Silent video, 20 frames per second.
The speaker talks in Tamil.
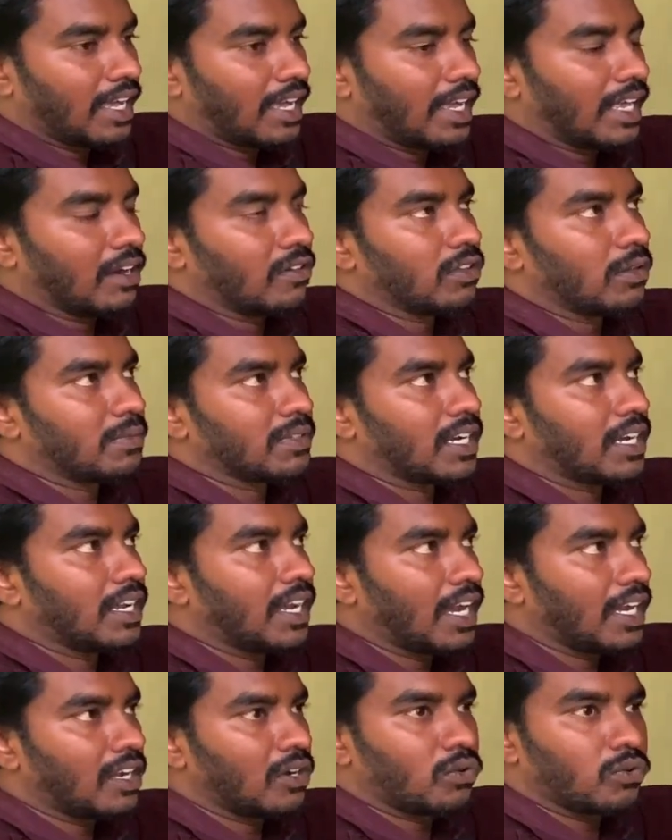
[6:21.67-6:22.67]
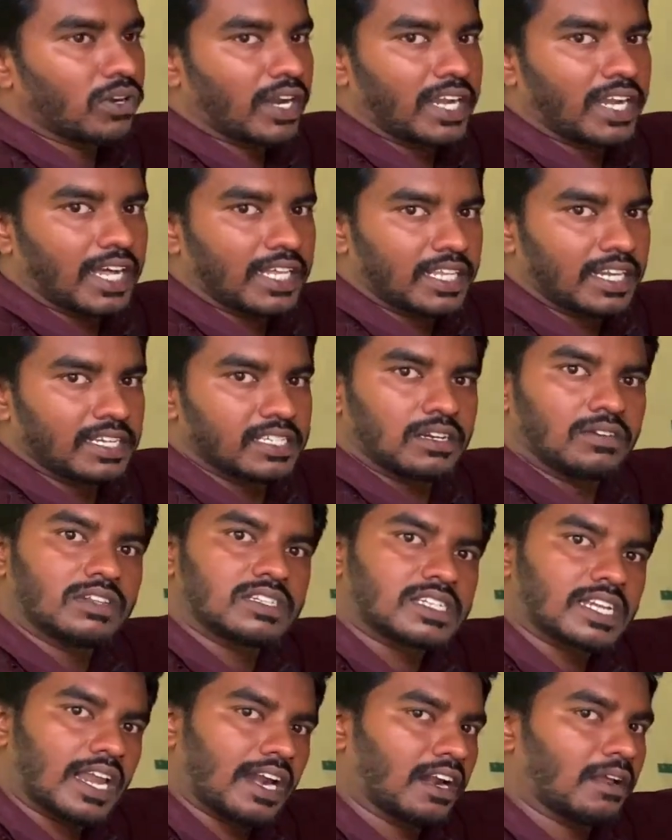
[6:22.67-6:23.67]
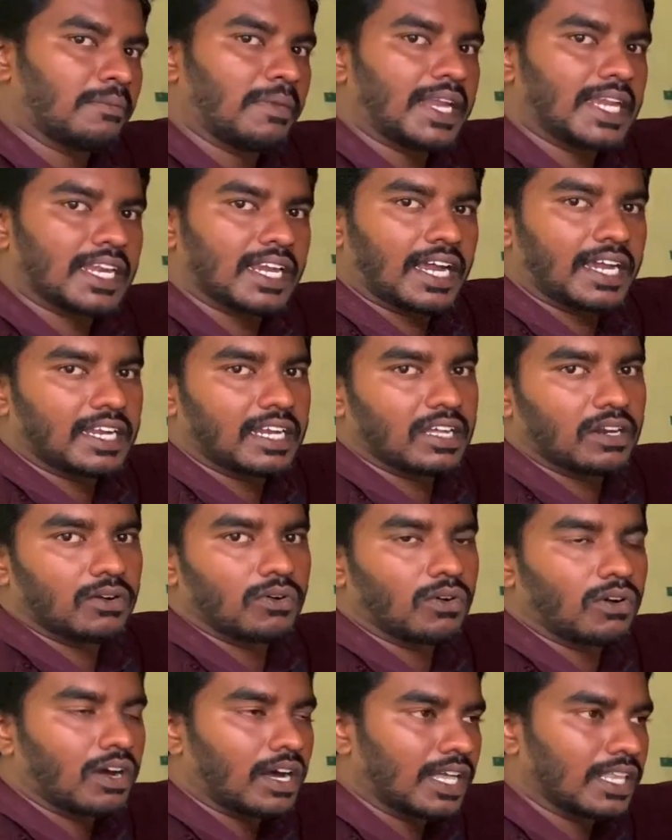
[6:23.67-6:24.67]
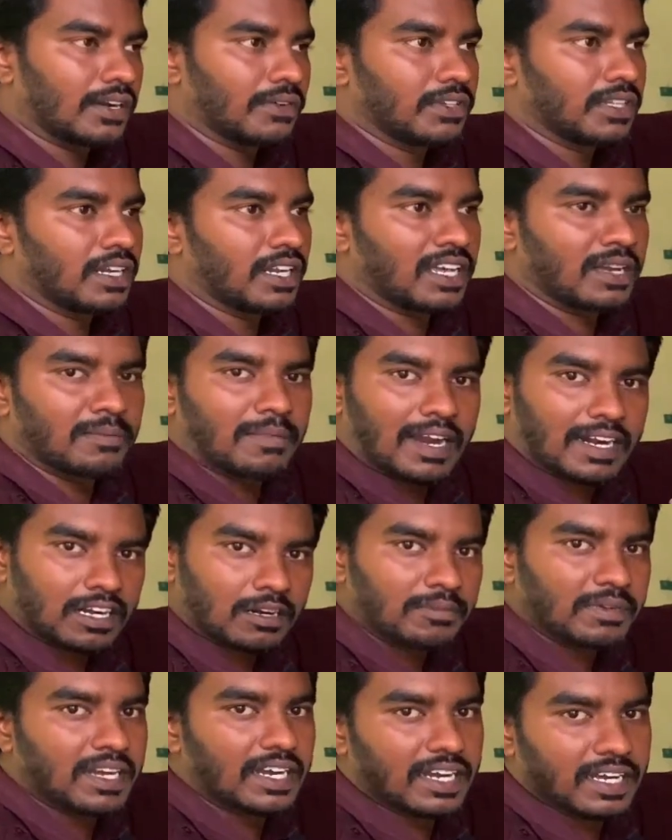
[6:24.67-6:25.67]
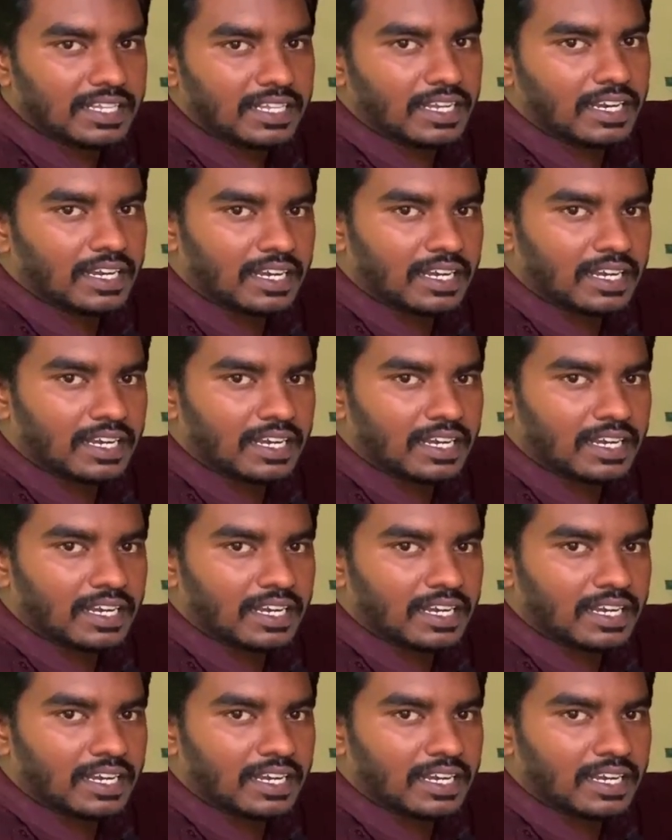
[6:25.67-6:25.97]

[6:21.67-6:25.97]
இதில் வந்து பார்த்தீங்கன்னா எயிட்டி டு நைன்ட்டி அந்த ரேஞ்சில் வந்து ஸ்டாண்டர்டாக மெயின்டைன் ஆகிட்டே இருக்கும் அதில் வந்து நீங்கள் மாற்றமே இருக்காது